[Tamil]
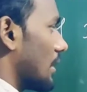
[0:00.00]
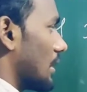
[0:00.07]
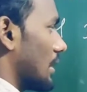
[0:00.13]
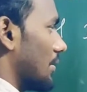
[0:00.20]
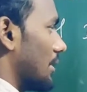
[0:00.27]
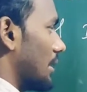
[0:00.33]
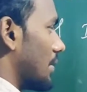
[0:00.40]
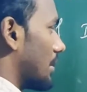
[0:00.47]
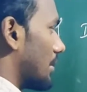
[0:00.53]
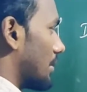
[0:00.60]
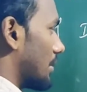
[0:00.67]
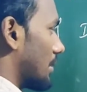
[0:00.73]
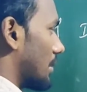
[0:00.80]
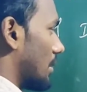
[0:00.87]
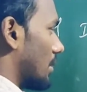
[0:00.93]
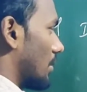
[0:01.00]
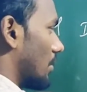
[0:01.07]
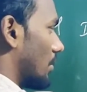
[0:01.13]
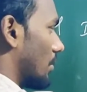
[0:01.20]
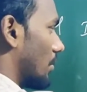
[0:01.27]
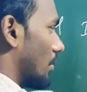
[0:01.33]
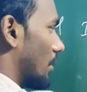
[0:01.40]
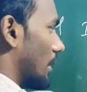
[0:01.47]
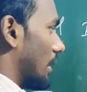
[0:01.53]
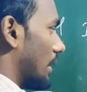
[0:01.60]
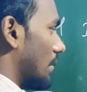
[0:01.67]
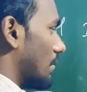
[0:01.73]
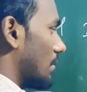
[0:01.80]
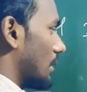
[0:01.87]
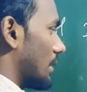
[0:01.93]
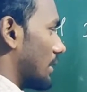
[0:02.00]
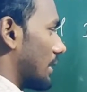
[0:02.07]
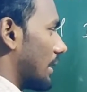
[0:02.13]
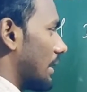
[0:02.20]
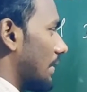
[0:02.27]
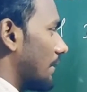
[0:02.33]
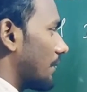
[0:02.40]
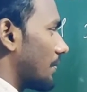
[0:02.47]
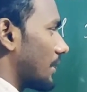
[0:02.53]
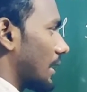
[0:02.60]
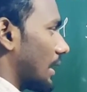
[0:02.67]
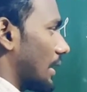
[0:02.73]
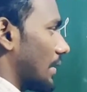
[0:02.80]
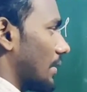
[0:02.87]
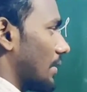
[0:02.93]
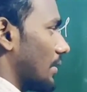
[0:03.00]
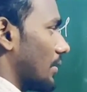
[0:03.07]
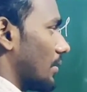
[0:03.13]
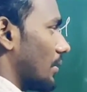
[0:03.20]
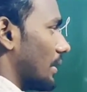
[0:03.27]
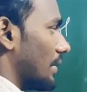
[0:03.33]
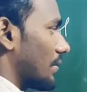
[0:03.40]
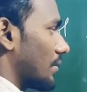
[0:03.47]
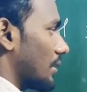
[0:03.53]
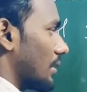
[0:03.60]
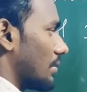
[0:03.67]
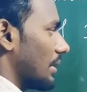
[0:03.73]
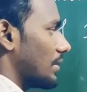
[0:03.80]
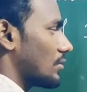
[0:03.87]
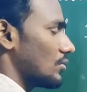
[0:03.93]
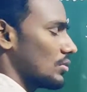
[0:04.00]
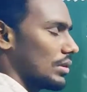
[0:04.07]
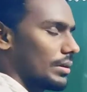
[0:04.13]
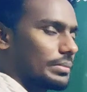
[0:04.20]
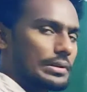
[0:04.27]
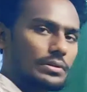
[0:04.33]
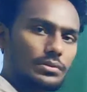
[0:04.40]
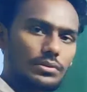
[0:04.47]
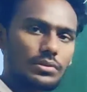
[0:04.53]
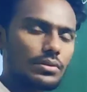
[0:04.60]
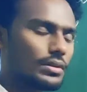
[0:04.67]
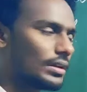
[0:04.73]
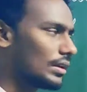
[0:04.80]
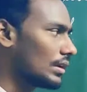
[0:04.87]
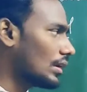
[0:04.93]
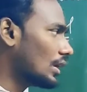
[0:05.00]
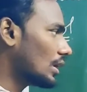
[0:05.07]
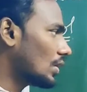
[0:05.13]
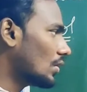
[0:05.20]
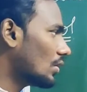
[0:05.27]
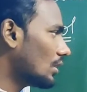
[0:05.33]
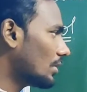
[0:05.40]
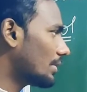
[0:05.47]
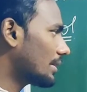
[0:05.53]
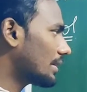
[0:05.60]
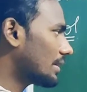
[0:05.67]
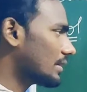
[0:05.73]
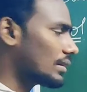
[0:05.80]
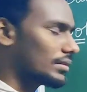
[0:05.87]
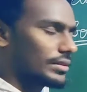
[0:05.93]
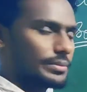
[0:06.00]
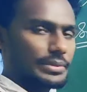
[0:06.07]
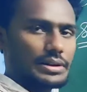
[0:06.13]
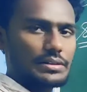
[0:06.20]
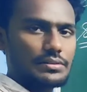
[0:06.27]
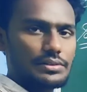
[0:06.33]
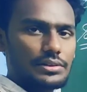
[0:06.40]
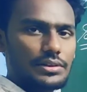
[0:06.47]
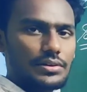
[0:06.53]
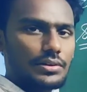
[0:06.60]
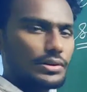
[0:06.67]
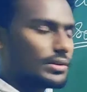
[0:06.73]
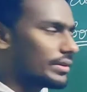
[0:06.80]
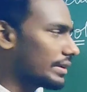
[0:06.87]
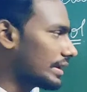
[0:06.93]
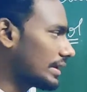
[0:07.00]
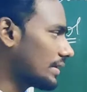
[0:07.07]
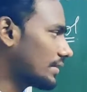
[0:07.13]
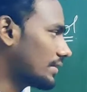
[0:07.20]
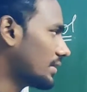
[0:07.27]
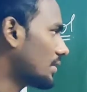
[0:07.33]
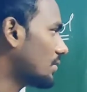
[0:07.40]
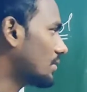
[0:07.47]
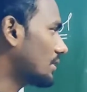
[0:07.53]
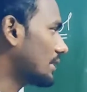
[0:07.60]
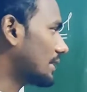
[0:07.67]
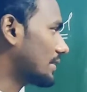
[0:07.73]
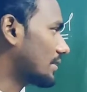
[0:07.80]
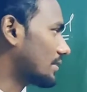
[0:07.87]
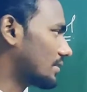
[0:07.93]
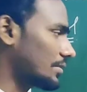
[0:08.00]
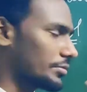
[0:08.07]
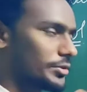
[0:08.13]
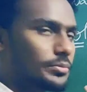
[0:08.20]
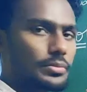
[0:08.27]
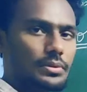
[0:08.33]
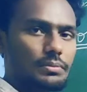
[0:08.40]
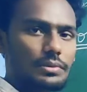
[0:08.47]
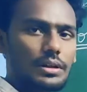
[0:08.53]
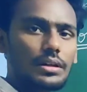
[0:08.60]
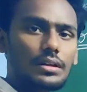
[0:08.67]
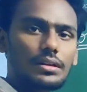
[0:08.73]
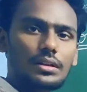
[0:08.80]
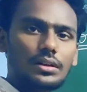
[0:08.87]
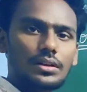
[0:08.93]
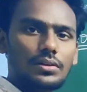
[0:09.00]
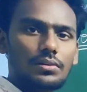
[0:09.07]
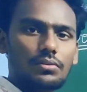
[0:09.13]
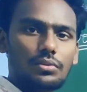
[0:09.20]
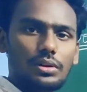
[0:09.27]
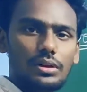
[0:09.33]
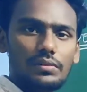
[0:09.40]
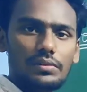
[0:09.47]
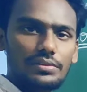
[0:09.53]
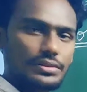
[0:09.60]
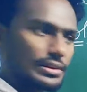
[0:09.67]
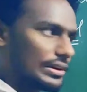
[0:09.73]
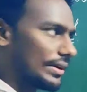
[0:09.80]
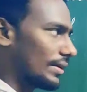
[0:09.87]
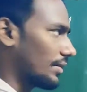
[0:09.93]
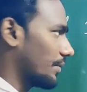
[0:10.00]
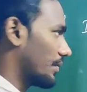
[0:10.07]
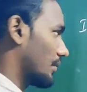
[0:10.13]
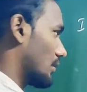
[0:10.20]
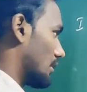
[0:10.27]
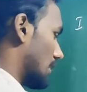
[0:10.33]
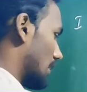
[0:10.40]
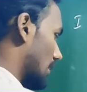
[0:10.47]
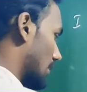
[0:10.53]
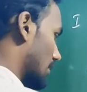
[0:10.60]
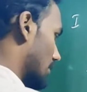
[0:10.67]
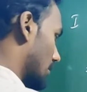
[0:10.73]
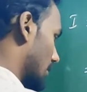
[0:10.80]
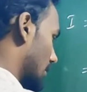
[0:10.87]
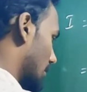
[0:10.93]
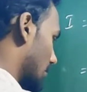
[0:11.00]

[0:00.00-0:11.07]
லிமிட் அப்ளை பண்ணோம்னா ஒய் பை த்ரீ அண்ட் ஒய் ஸ்கொயர் பை டூ அப்படின்னு வரும் லோவர் லிமிட்டுக்கு ஆட்டோமேட்டிக்காக ஜீரோ ஆகிடும் ஏன்னா ஜீரோ வந்து எக்ஸில் சப்ஸ்டியூட் பண்ணோம்னா ஃபுல்லாகவே ஜீரோ ஆகிடும் ஓகேங்களா ஸோ இட்